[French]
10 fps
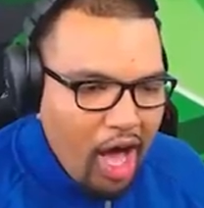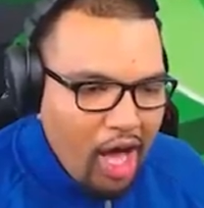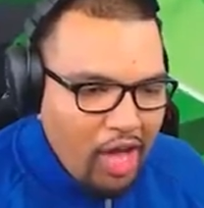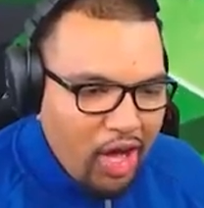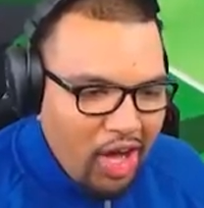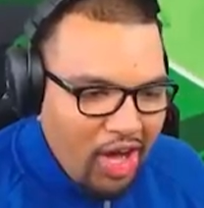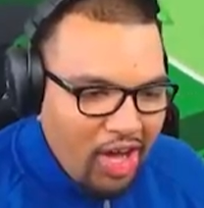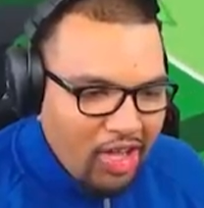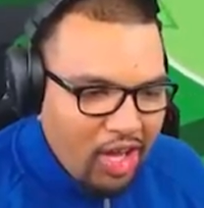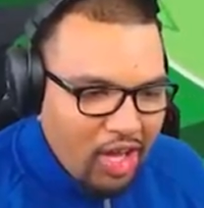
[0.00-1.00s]

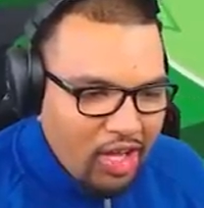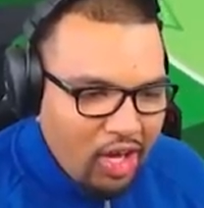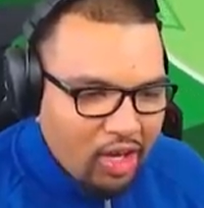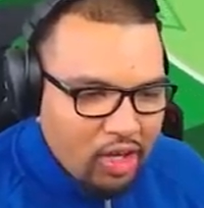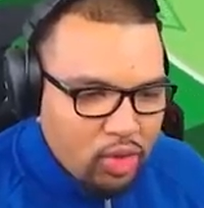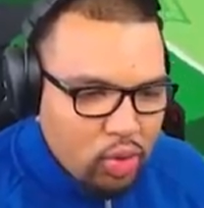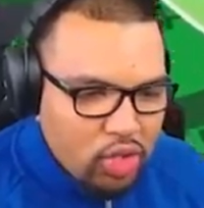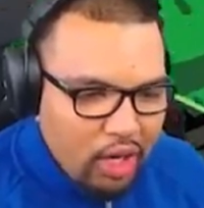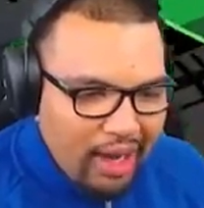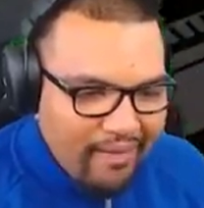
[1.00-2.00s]
non, non, non. Tout
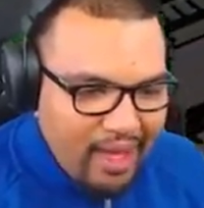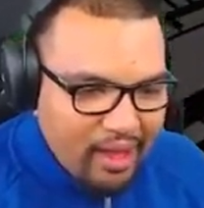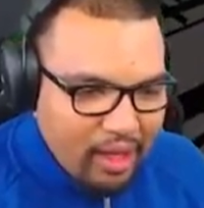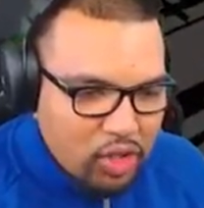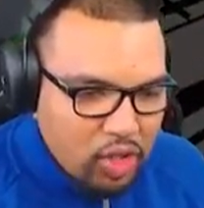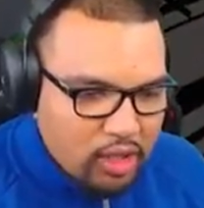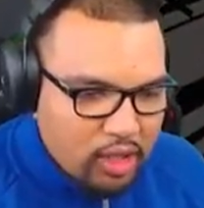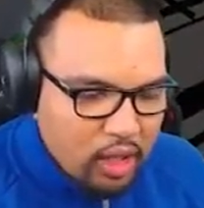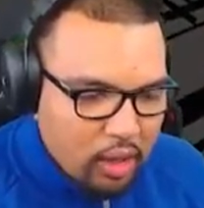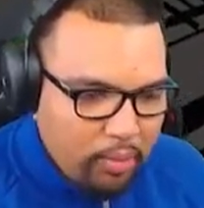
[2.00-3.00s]
seul, Lavine, saute.
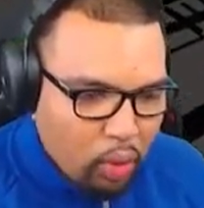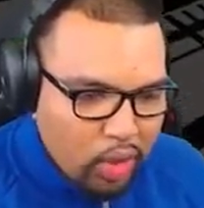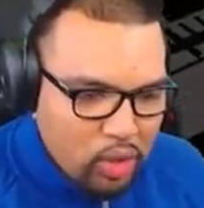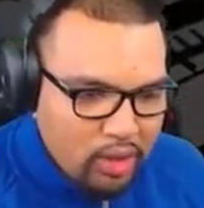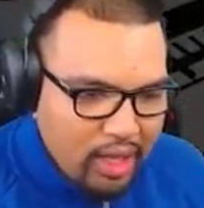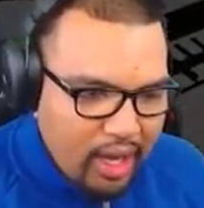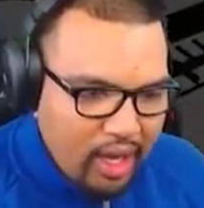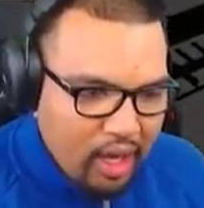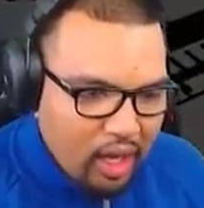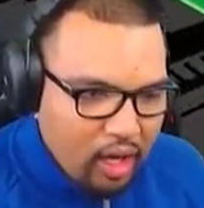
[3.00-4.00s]
Pourquoi sauter
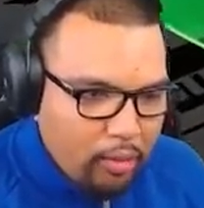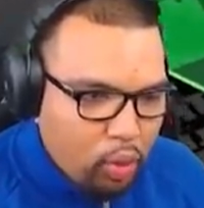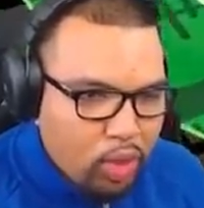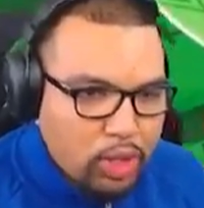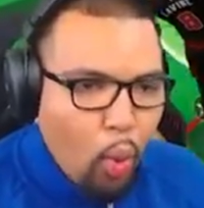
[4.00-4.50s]
Pourquoi sauter